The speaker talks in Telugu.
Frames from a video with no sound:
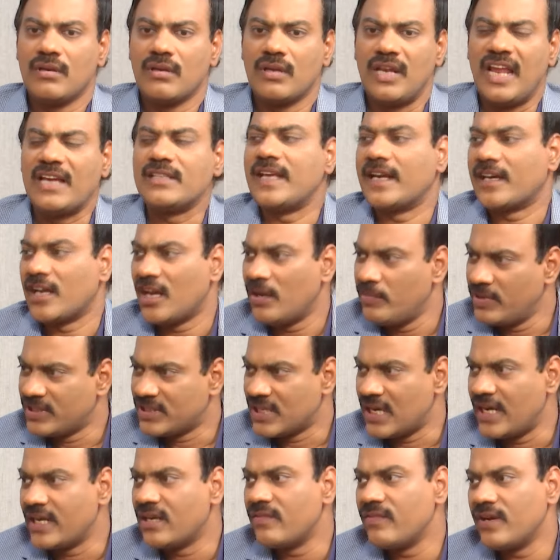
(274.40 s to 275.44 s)
లేకపోతే ఎకనామిక్స్
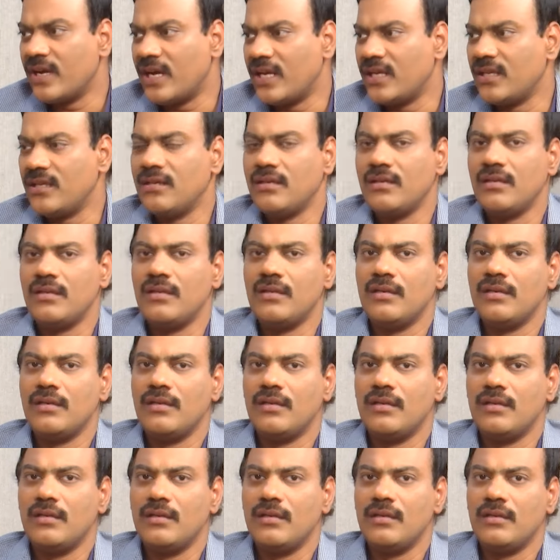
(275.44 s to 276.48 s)
లాంటివి కానీ
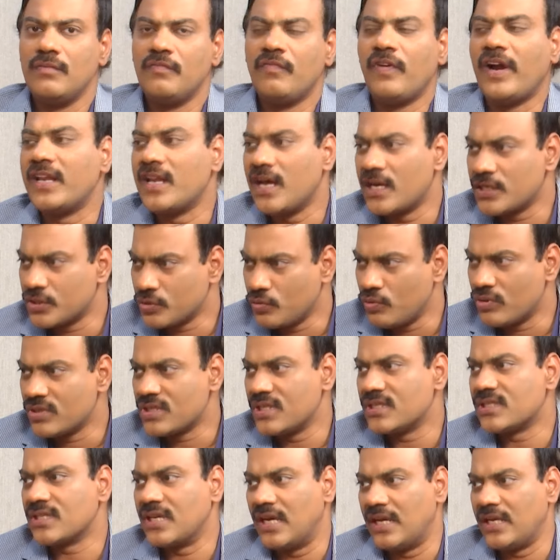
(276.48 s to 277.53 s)
ఫైనాన్స్
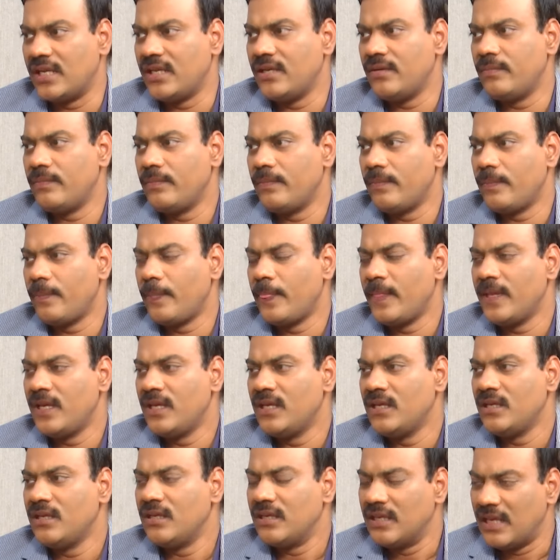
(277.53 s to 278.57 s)
కోర్సెస్ కానీ
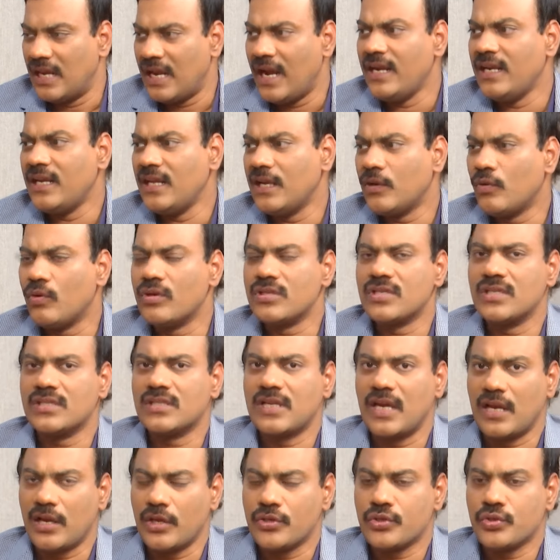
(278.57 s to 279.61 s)
ఇలాంటి
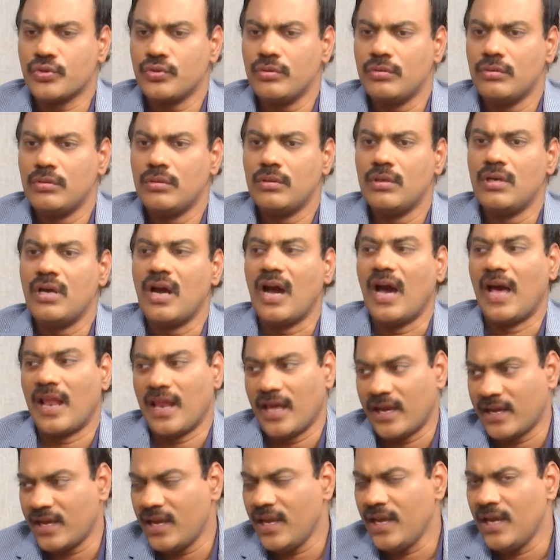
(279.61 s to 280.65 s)
కోర్సెస్కి వెళ్ళొచ్చు
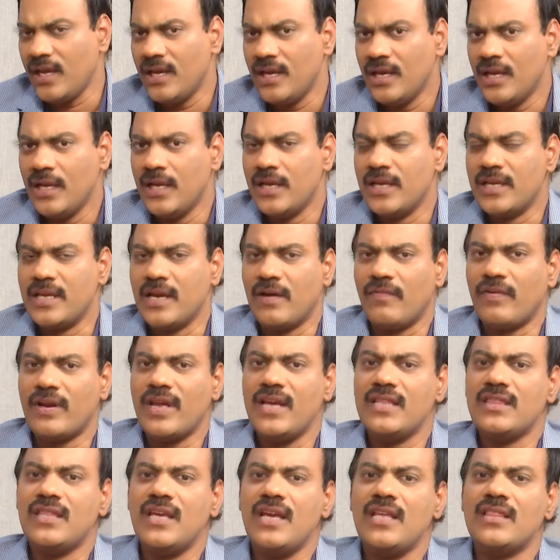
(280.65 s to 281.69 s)
అలాగే
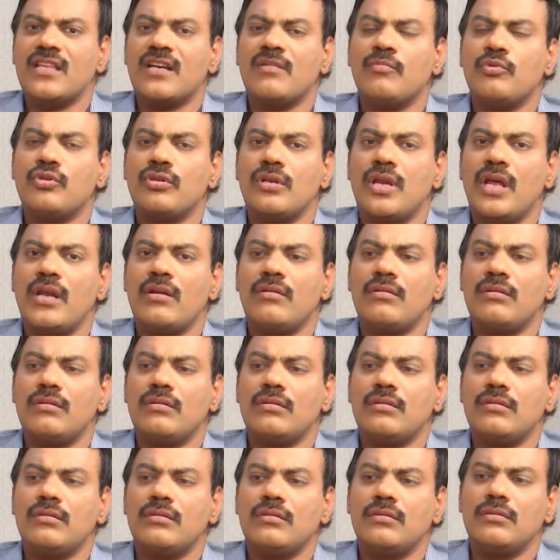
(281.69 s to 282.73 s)
ఎవరైతే ఇంతకుముందు నేను
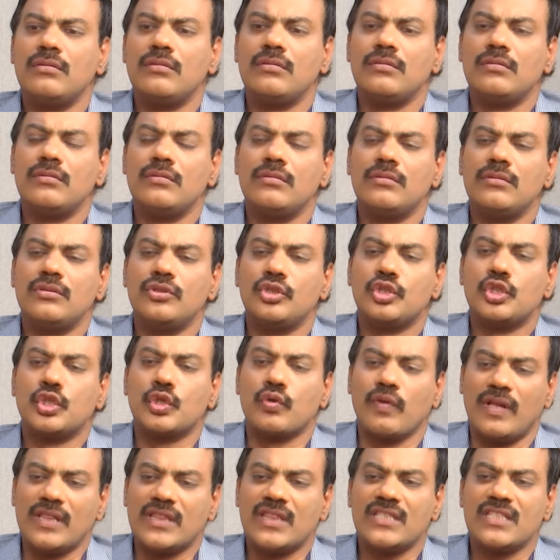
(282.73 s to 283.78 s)

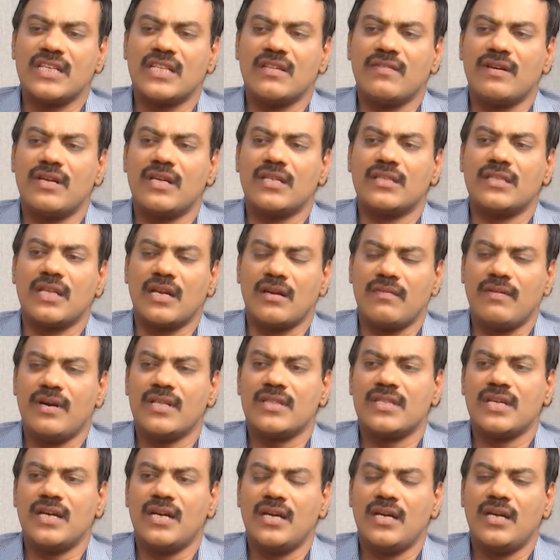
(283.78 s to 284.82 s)
ట్వెల్త్ చదవ
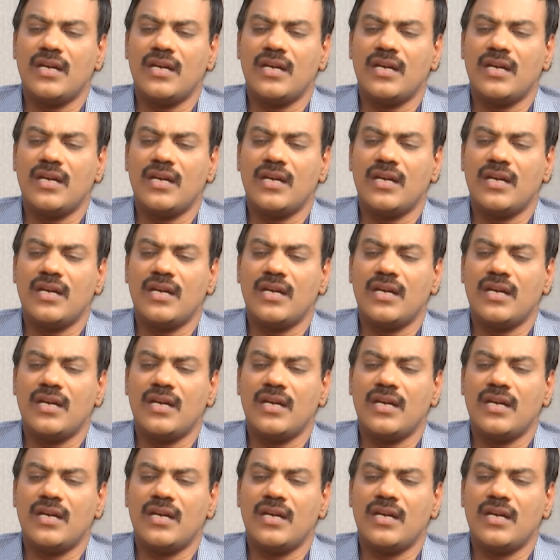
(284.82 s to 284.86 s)
తర్వాత